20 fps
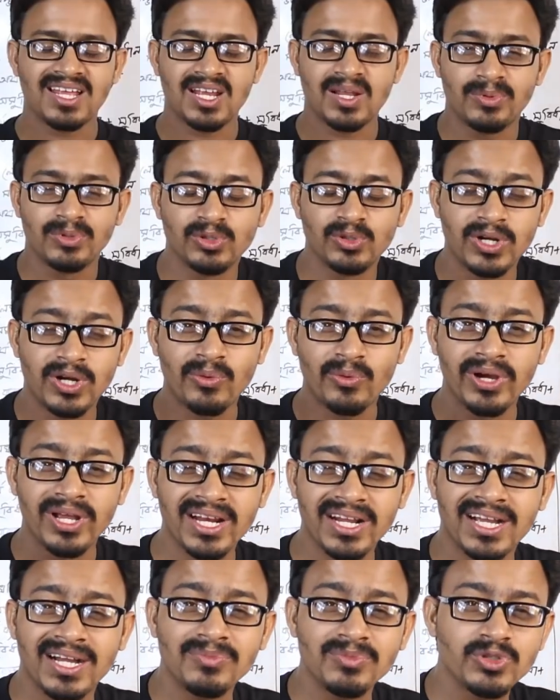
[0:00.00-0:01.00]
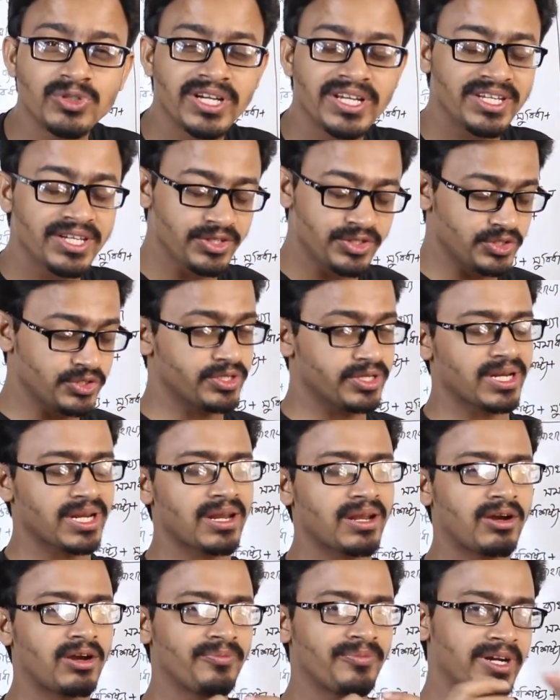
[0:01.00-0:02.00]
হ্যালো বন্ধুরা ওয়েলকাম টু এ নিউ
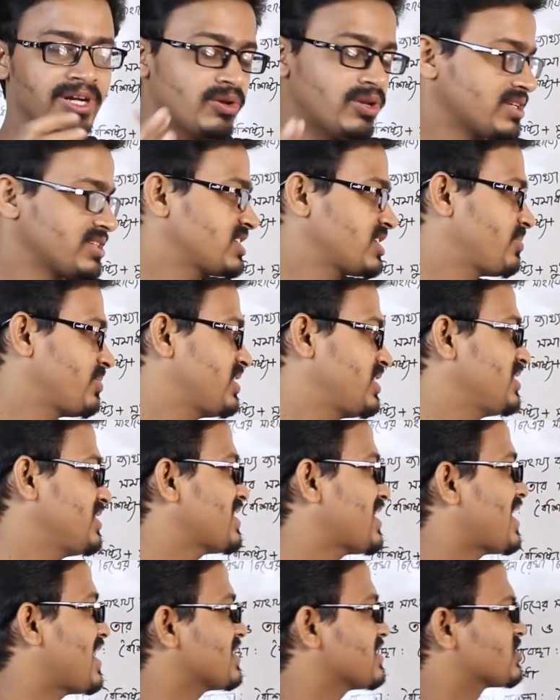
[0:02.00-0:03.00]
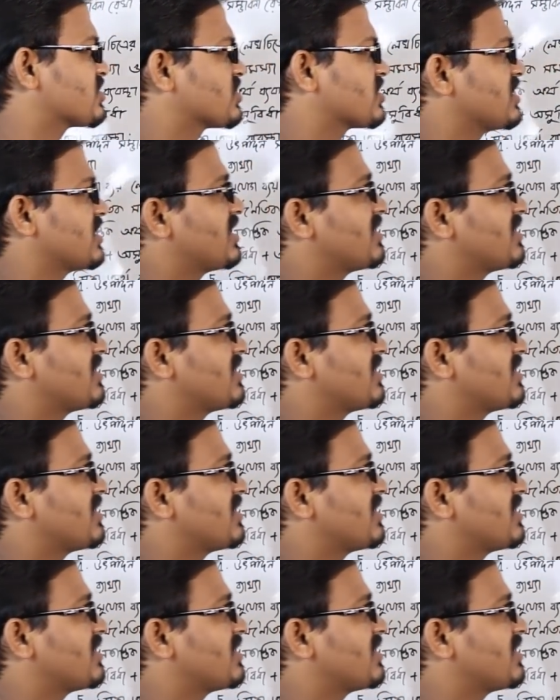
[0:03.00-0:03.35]
টিউটোরিয়াল অফ এডু লেকচার বিডি আজকে